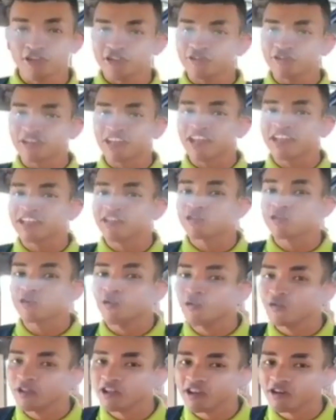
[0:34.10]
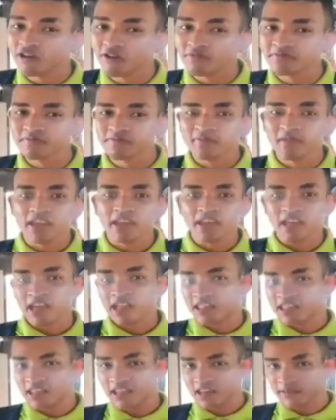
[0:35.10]
Dios nos dio un talento único
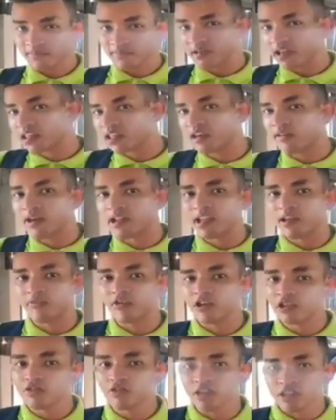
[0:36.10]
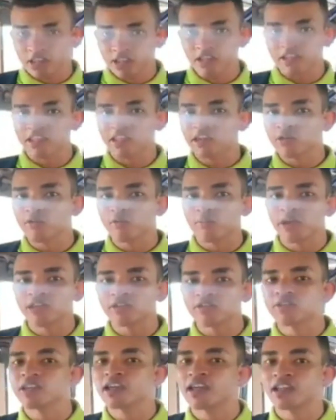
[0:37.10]
y es ser ese beneficio de ser seres
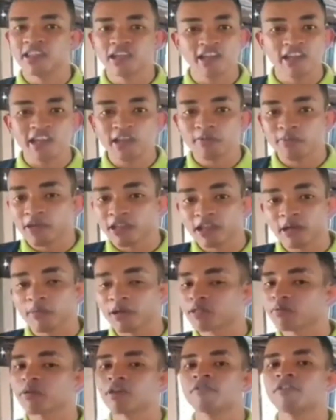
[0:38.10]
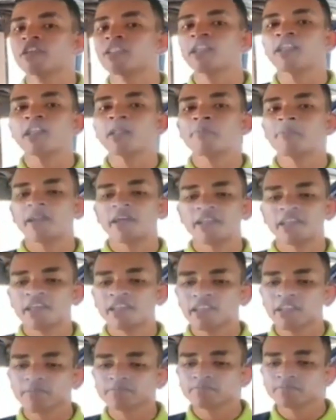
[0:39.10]
humanos y de ser la especie más perfecta en el
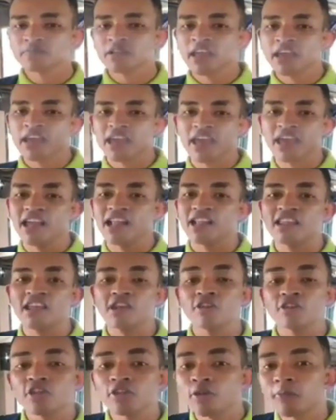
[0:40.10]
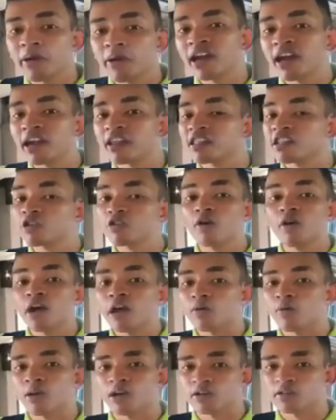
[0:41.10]
planeta, que el cielo no nos va a caer
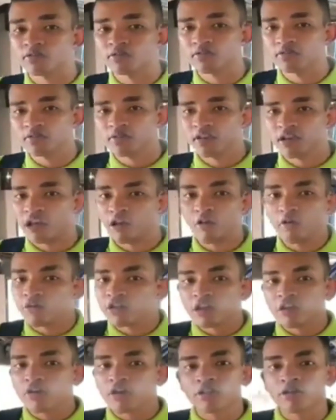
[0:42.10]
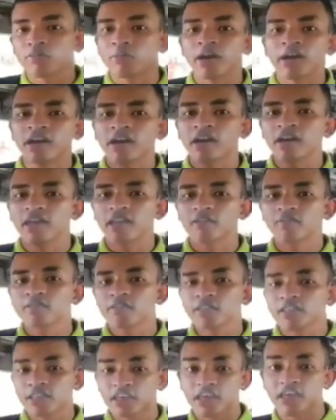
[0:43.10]
sino agua, es lo único que nos va a caer.
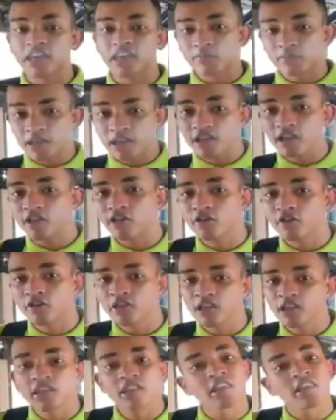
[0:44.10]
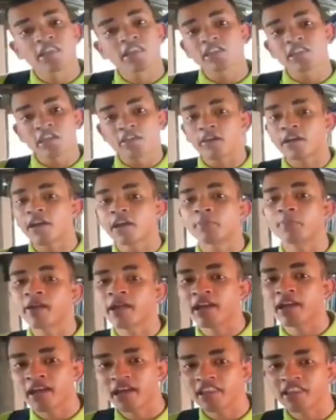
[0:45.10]
Si quieres bendiciones, tienes que
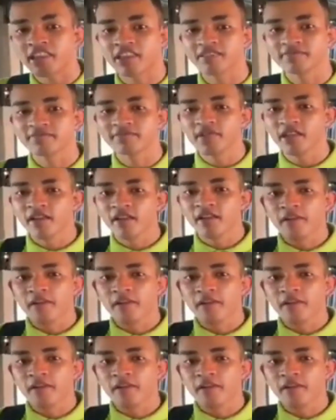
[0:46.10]
trabajar para ellas,